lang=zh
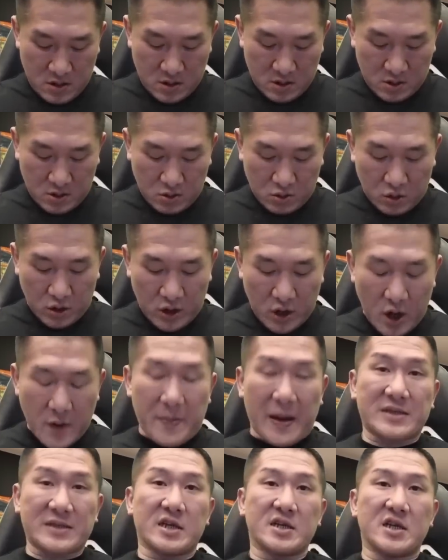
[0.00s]
我会
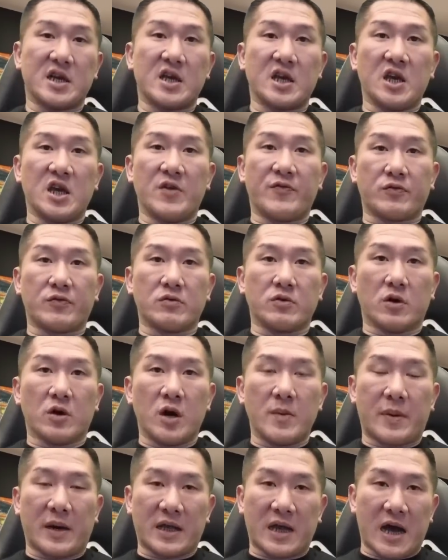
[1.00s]
把这件衣服，我
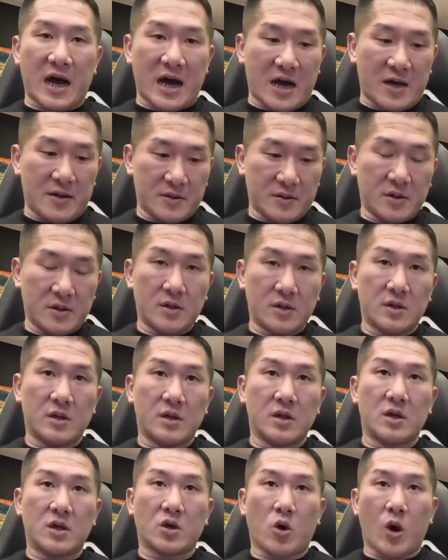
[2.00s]
会把它
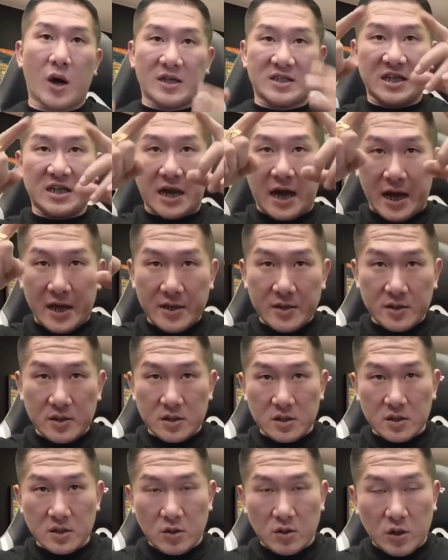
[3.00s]
框起来，
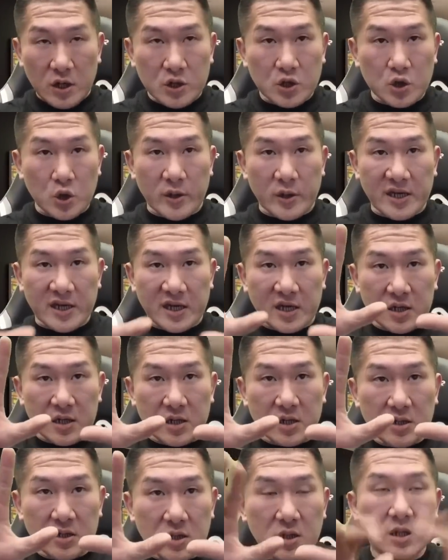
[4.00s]
我会做一
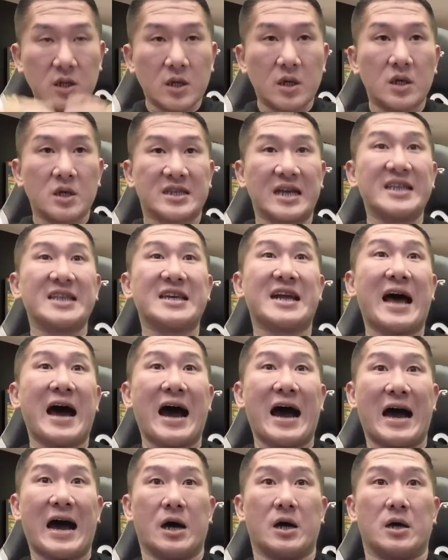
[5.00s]
个真的
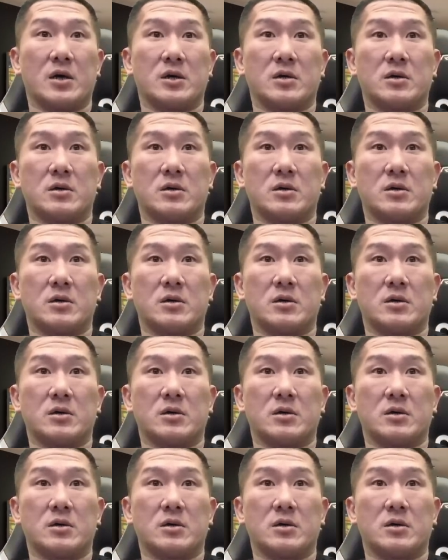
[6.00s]
啦，